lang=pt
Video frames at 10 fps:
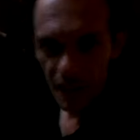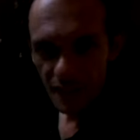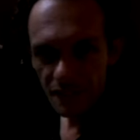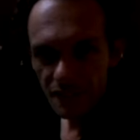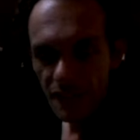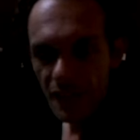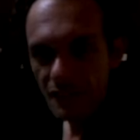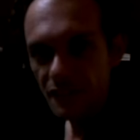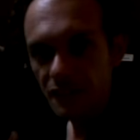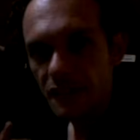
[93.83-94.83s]
essas,
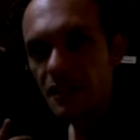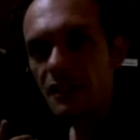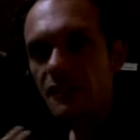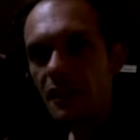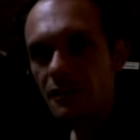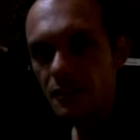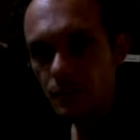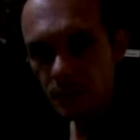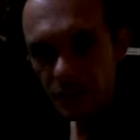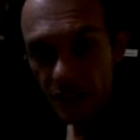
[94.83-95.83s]
essas
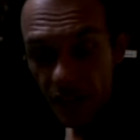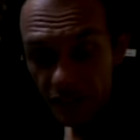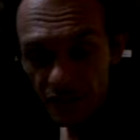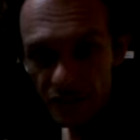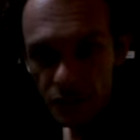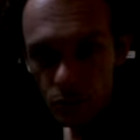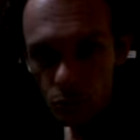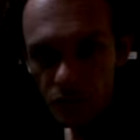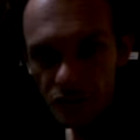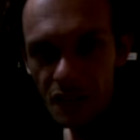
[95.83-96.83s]
iniciativas, essas
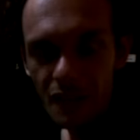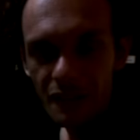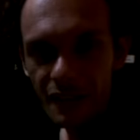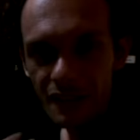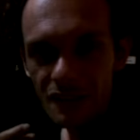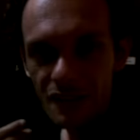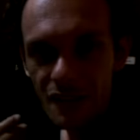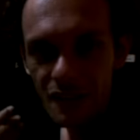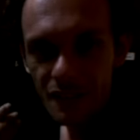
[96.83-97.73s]
atitudes têm que ser